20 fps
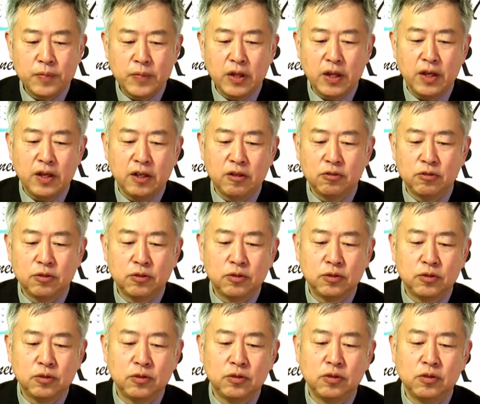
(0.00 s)
で、あ
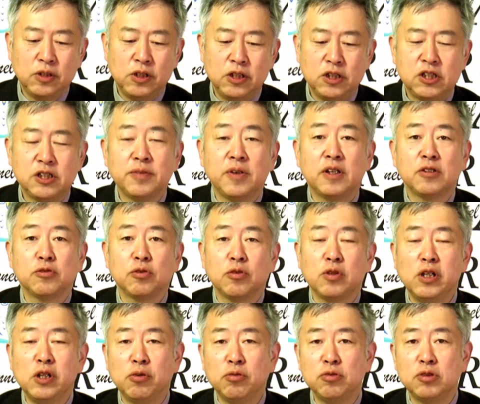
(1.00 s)
の、一番そ
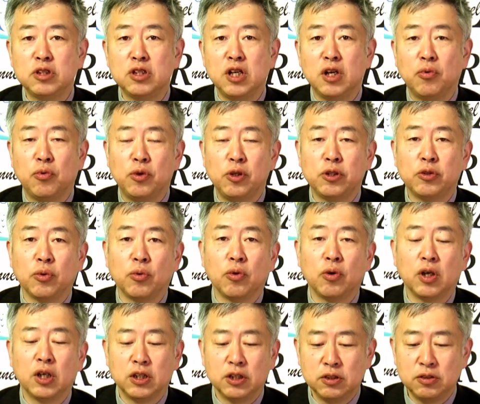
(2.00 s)
の日本人が多いとこ
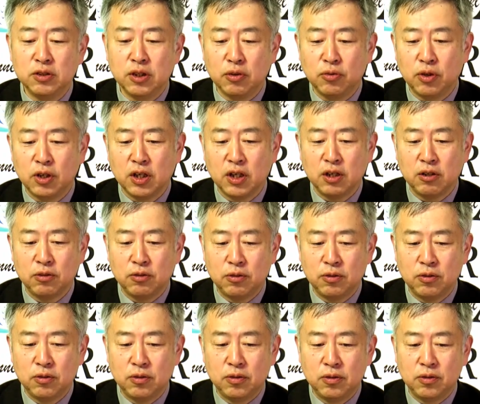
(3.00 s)
ろがですね、これがあ
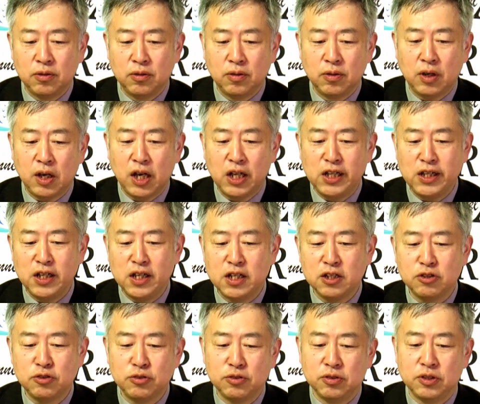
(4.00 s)
の、
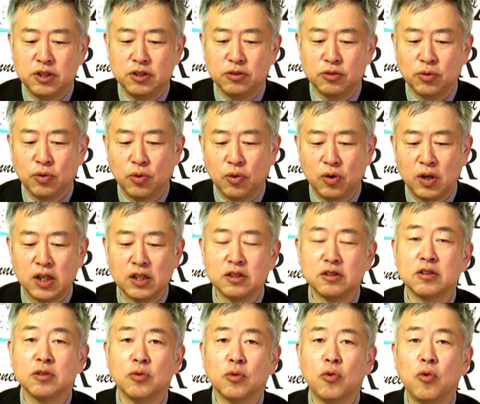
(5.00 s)
ハリナヤ州っていうところなんで
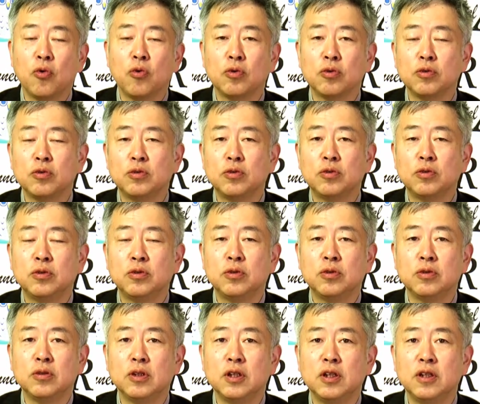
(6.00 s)
すけど、こ
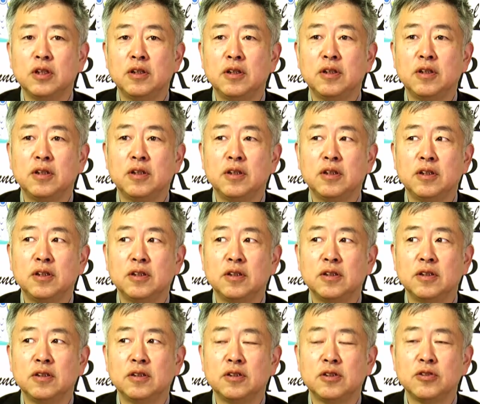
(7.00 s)
この、
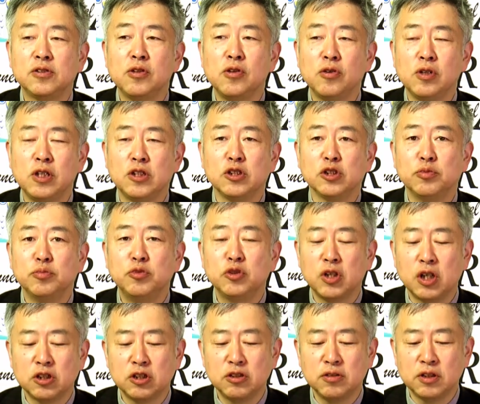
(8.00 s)
えー、失業率、
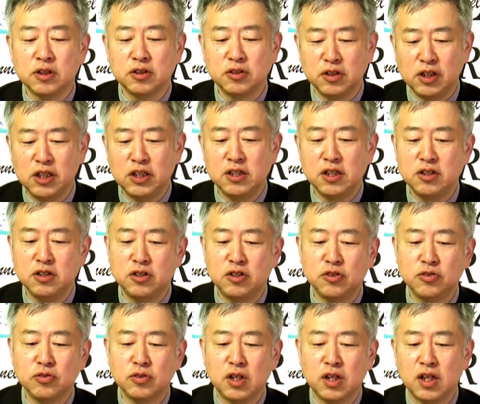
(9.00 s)
昔はですね、にせん
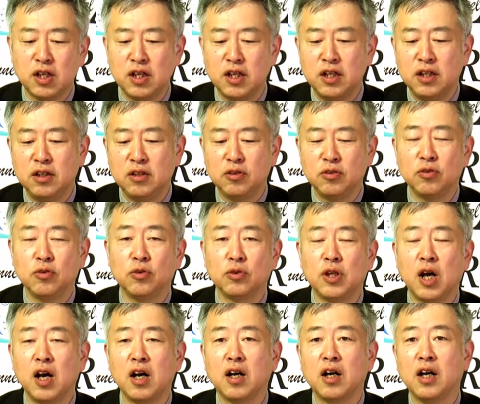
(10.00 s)
じゅうななねんの
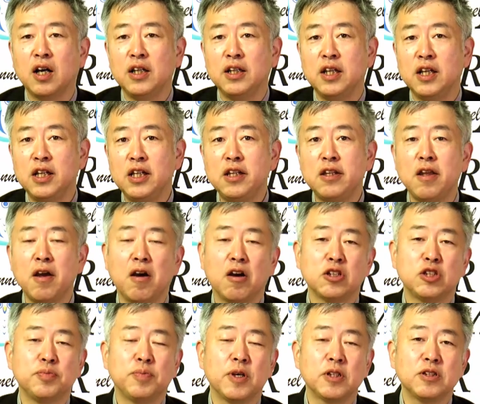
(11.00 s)
段階で いってん
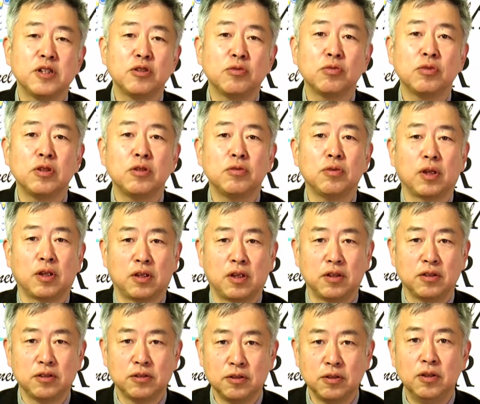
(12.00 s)
はちパーセント 程度だっ
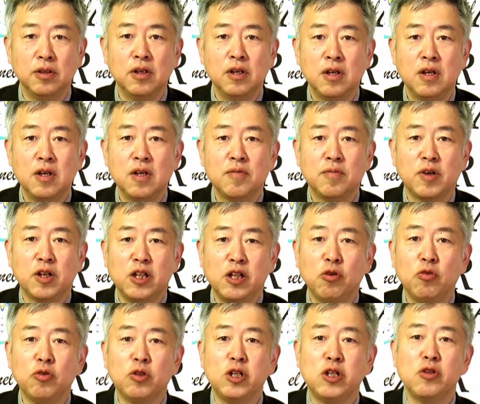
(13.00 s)
たんですよ。まあ、日
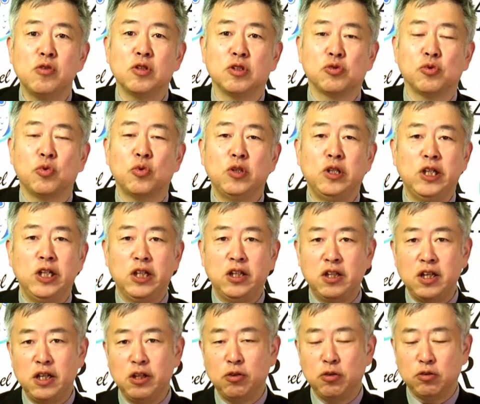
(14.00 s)
本企業はそこに行っ
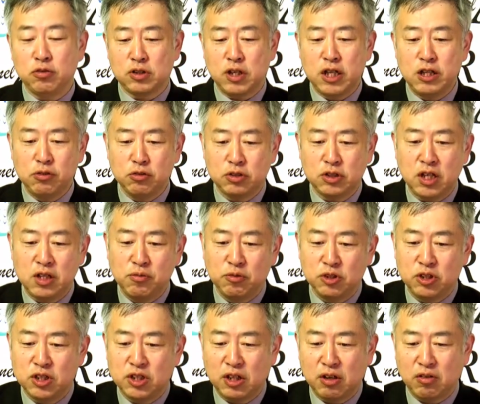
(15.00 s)
ていろいろ採用したりも
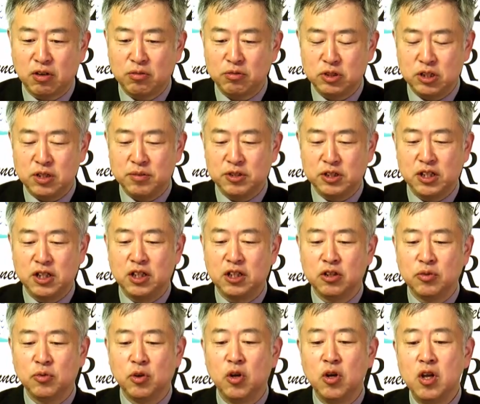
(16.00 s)
してたのかもしれません
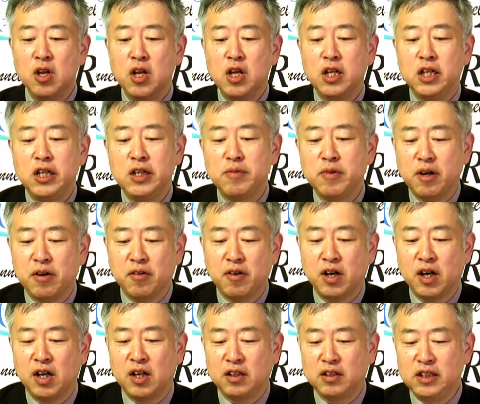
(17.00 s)
けども、今
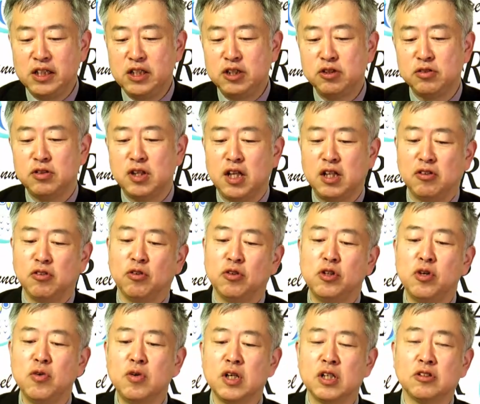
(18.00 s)
はにじゅうねんの
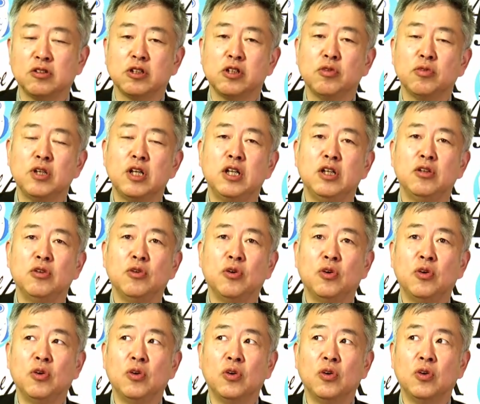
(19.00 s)
よんがつ、去年
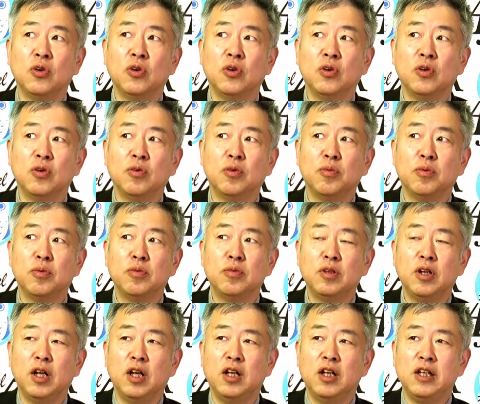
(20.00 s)
の、
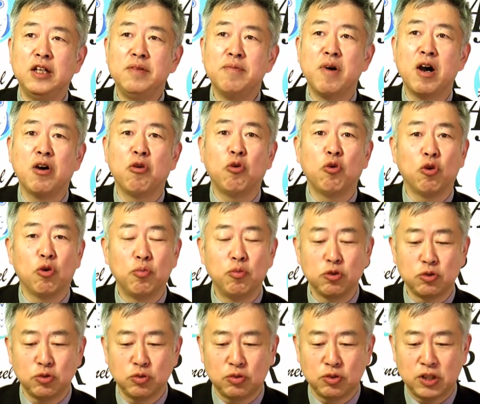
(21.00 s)
えー、今頃、
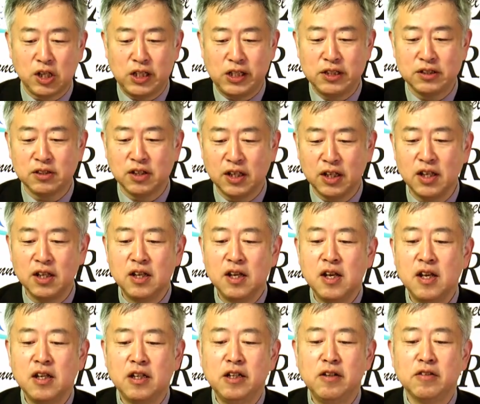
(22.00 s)
もうちょっと先ですかね、
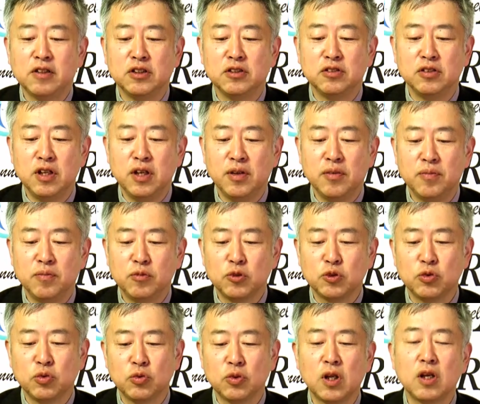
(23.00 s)
にはですね、も
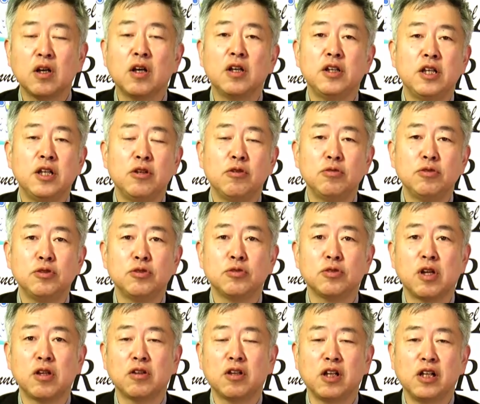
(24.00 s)
うその段階で よんじゅう
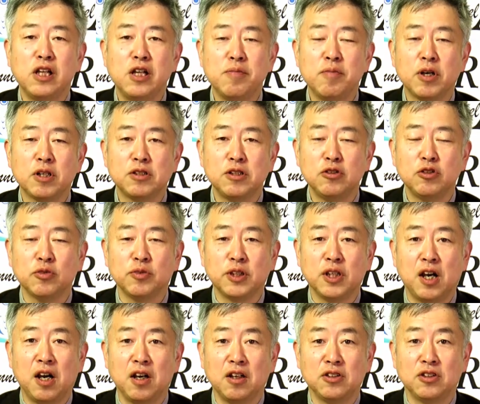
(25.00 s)
さんてんにパーセント ま
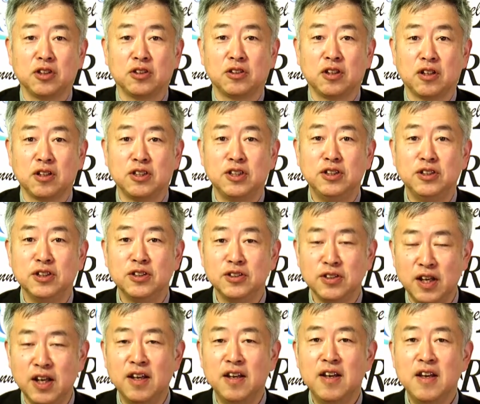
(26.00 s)
で上がっちゃったらしいんです
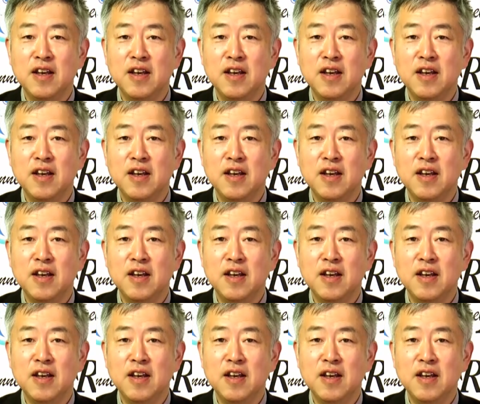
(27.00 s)
ね。